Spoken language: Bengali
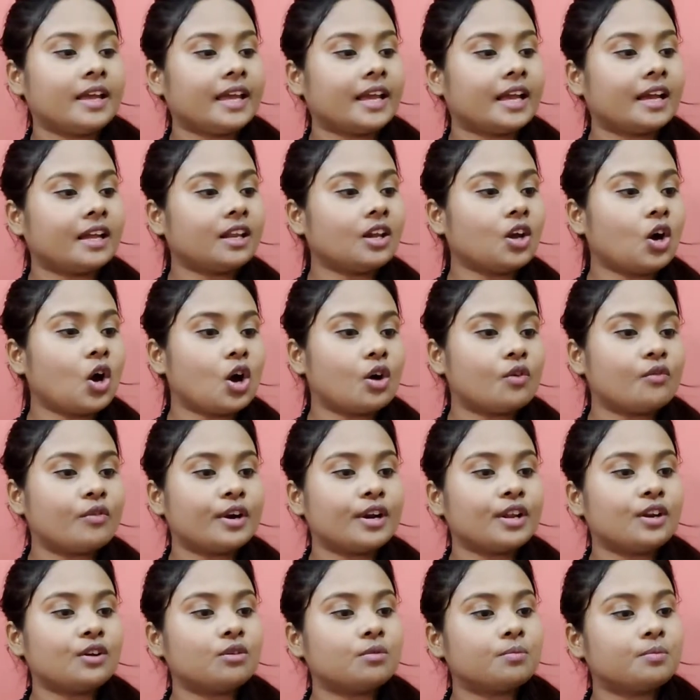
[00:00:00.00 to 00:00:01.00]
এখানে
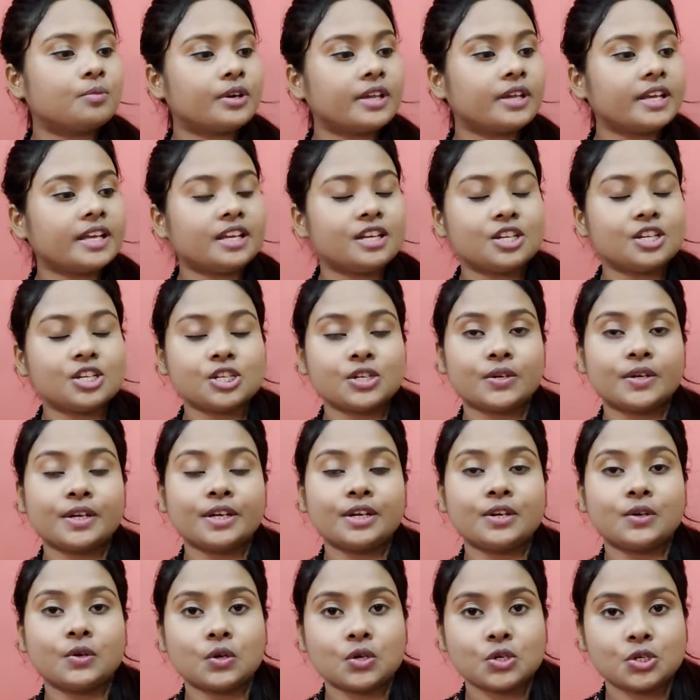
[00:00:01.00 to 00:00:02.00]
কভারের উপরে
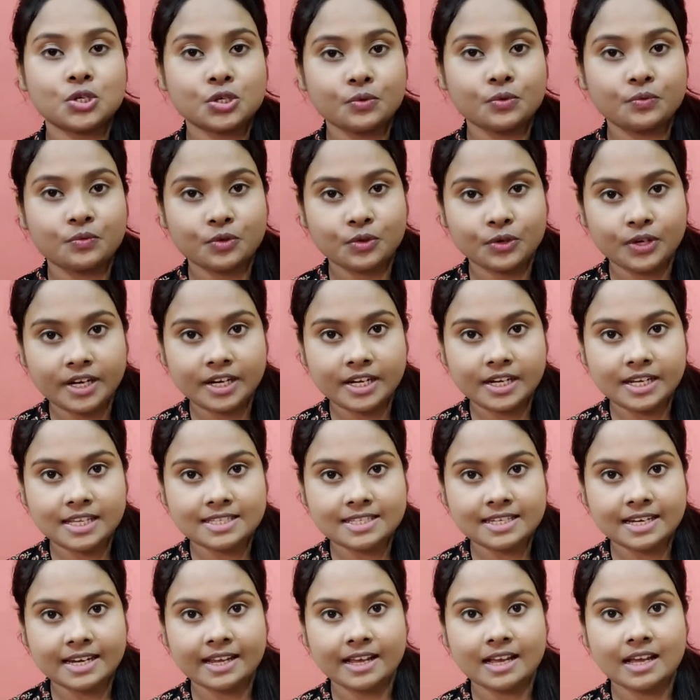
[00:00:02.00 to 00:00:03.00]
ঈশ্বরের নষ্টভ্রূণের
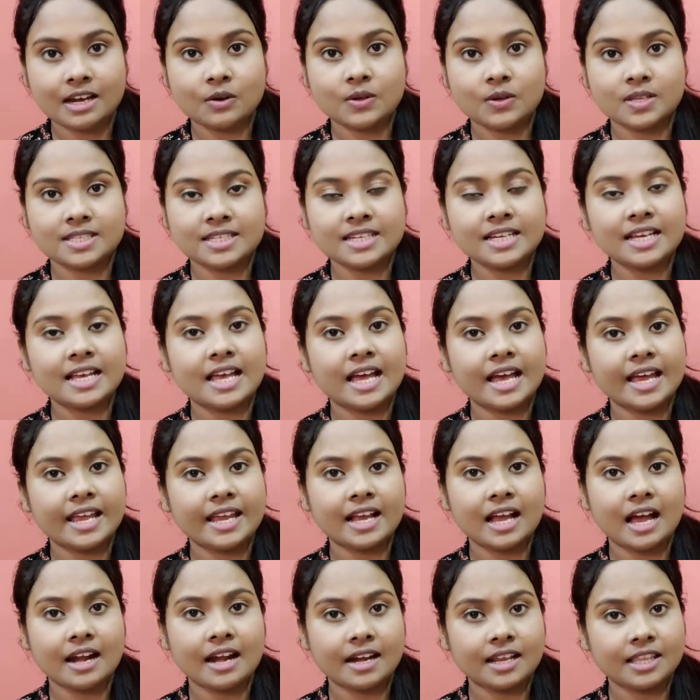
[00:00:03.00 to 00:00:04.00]
নিচে লেখা রয়েছে
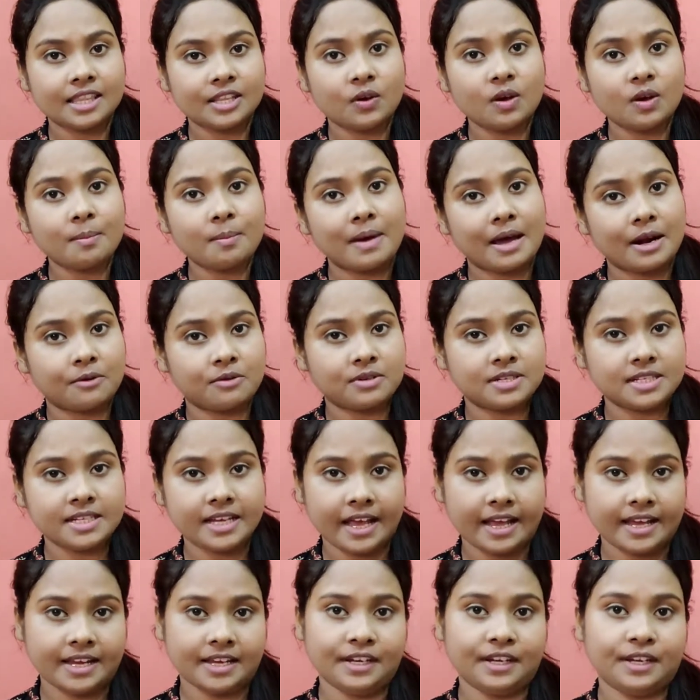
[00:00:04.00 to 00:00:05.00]
গায়ে কাটা দেওয়া বারোটি
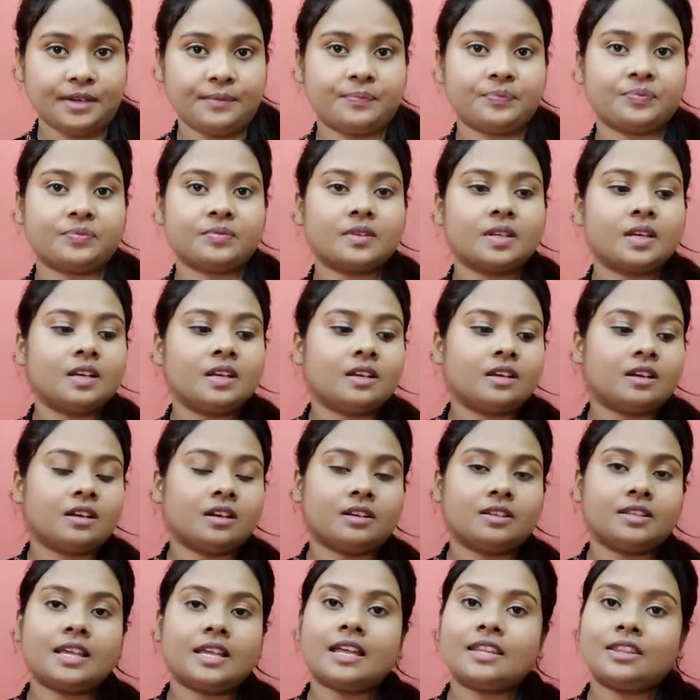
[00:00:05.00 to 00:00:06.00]
কাহিনী
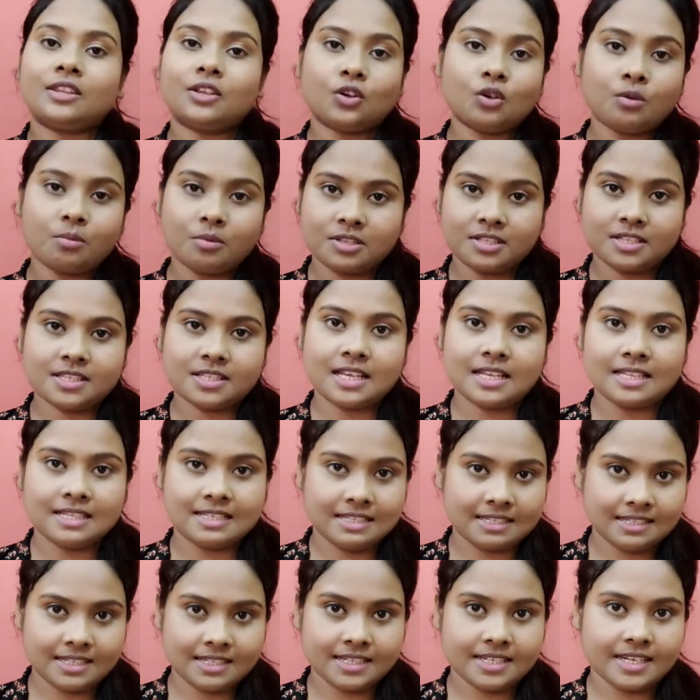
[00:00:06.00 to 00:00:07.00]
তার থেকেও বোঝা
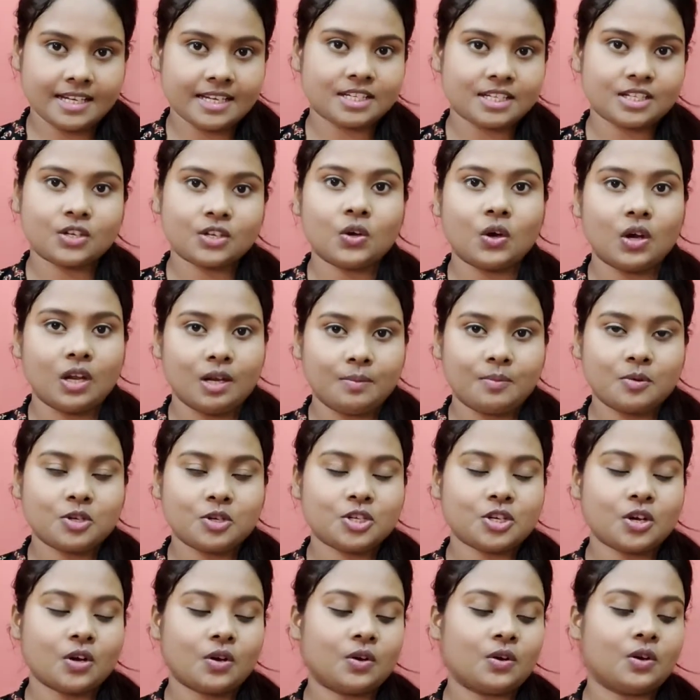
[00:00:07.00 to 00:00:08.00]
যাচ্ছে যে এটা একটা গল্প
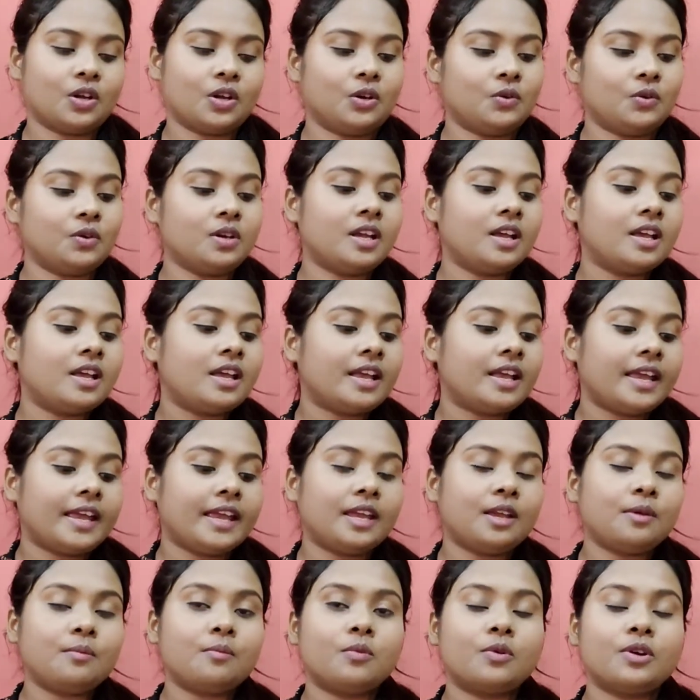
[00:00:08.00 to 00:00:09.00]
সংকলন
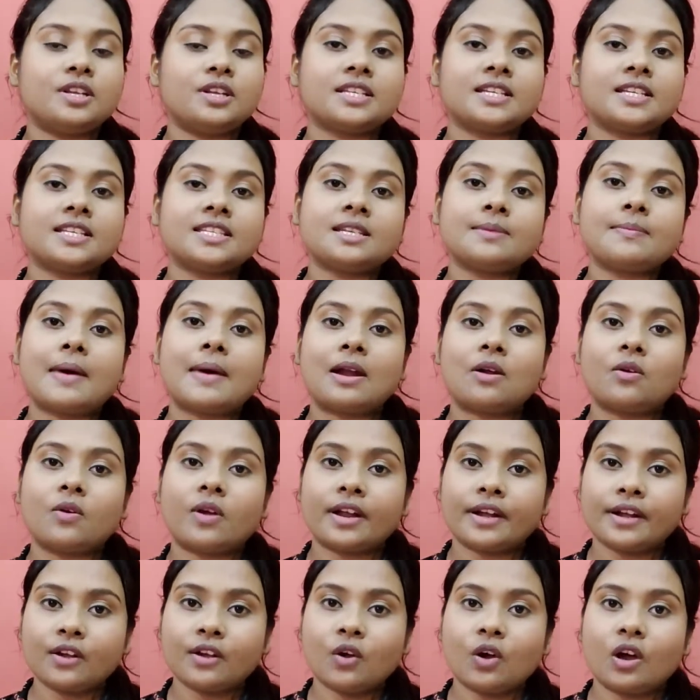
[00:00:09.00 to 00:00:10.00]
এই বইটায় যে
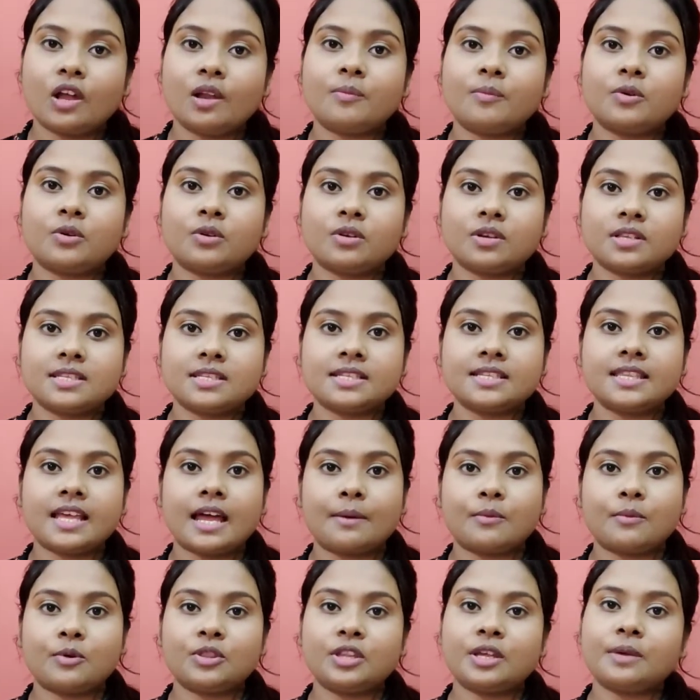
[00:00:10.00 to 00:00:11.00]
বারোখানা গল্প রয়েছে
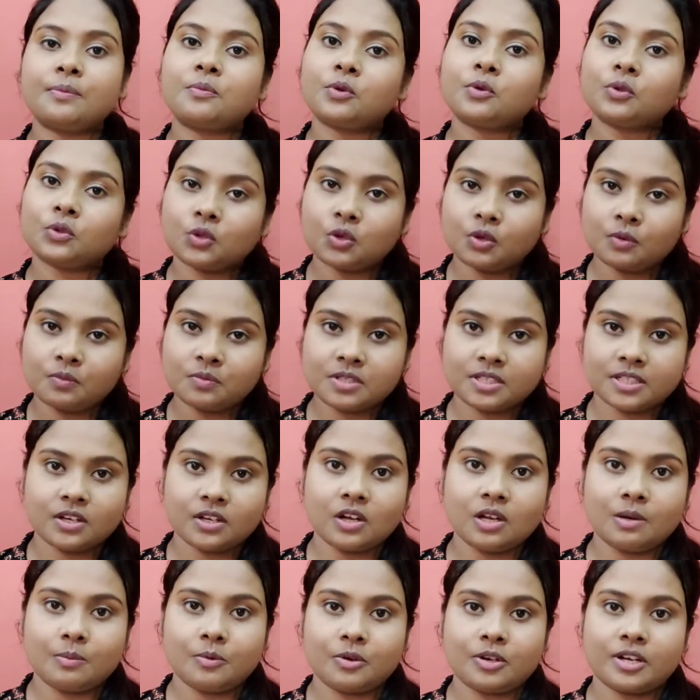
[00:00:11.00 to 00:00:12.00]
তার মধ্যে প্রথম যে
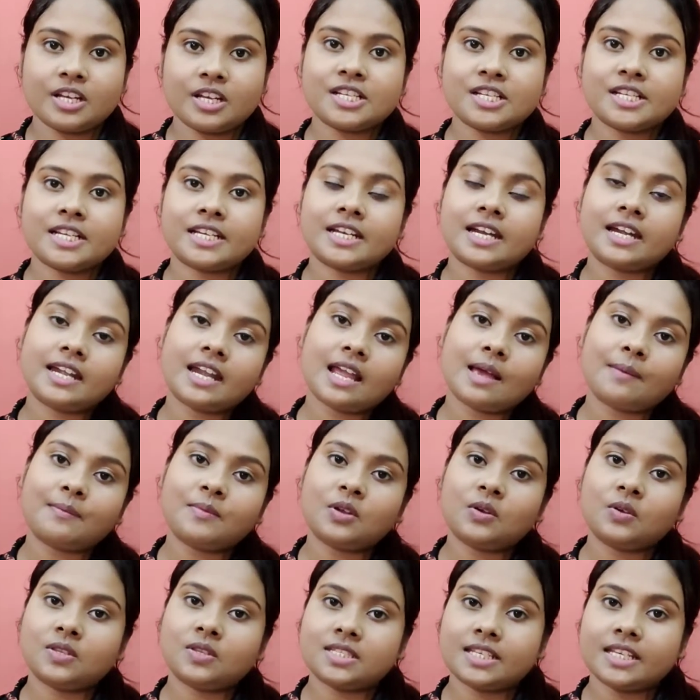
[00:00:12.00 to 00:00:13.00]
গল্পটা সেটার
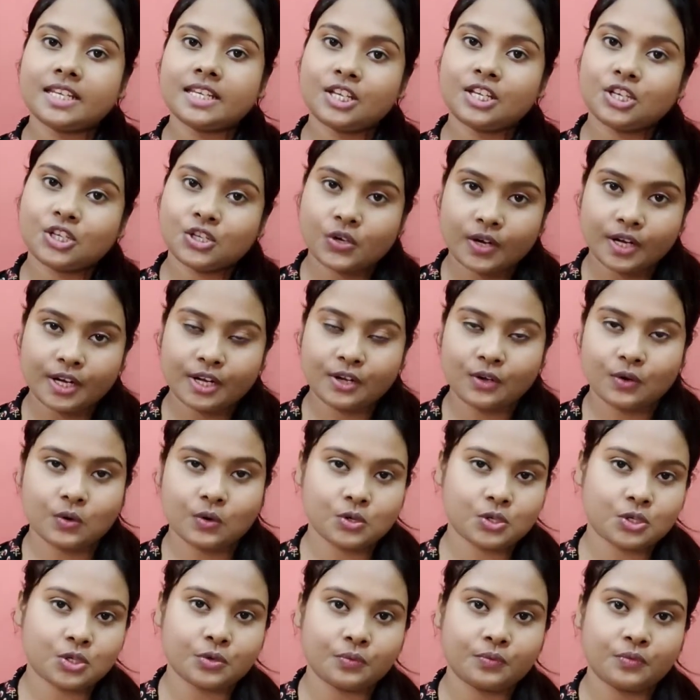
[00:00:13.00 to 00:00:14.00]
নামই হচ্ছে ঈশ্বরের
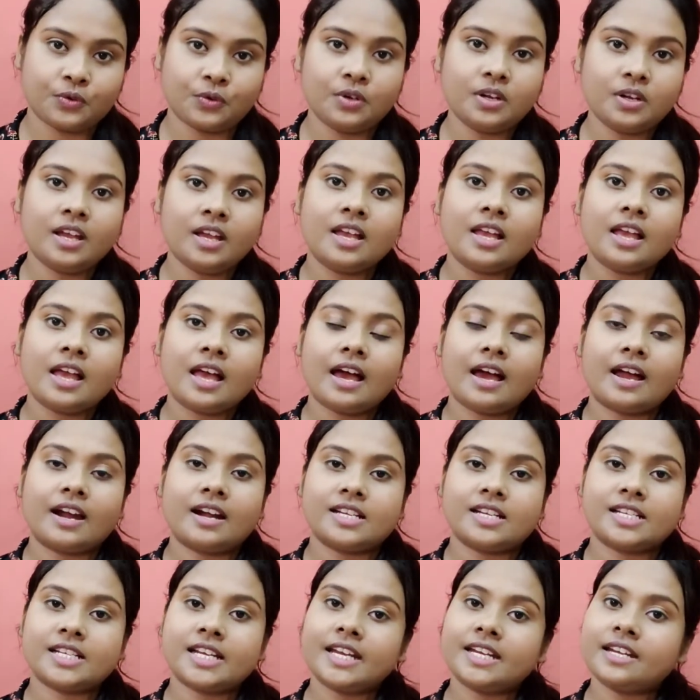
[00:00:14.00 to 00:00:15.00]
নষ্ট ভ্রূণ আর
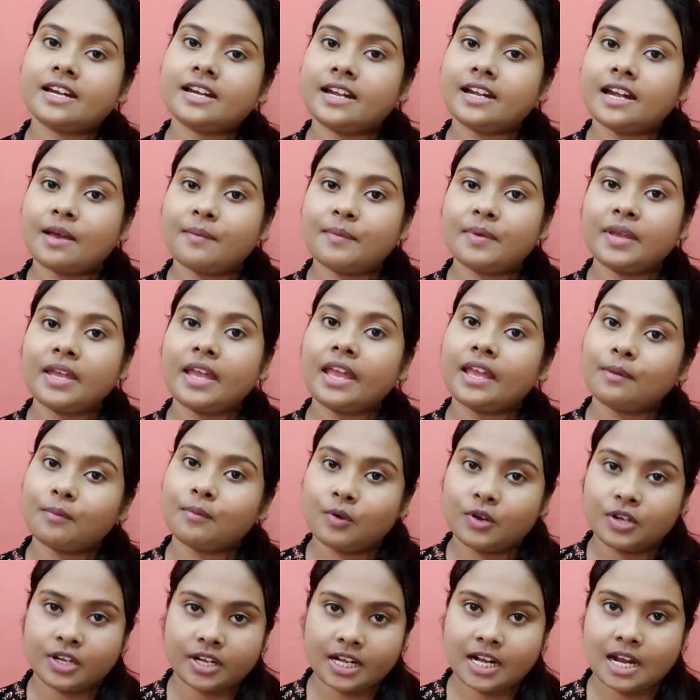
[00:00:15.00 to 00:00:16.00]
সেইটার নামেই এই
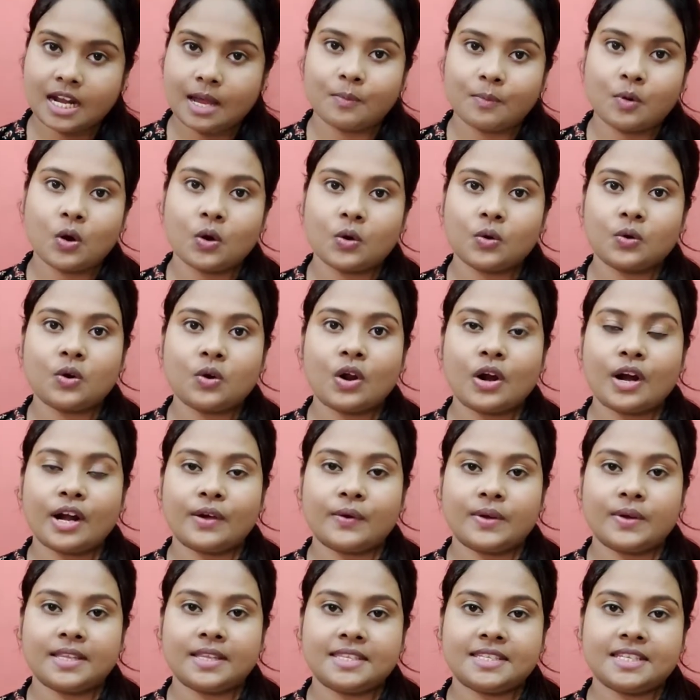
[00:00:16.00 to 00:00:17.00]
বইটার নামকরণ
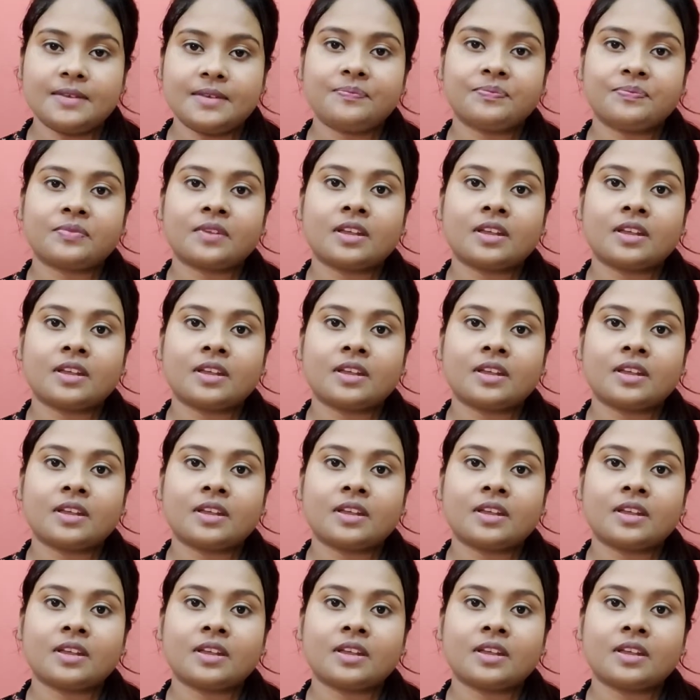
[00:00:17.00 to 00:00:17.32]
করা হয়েছে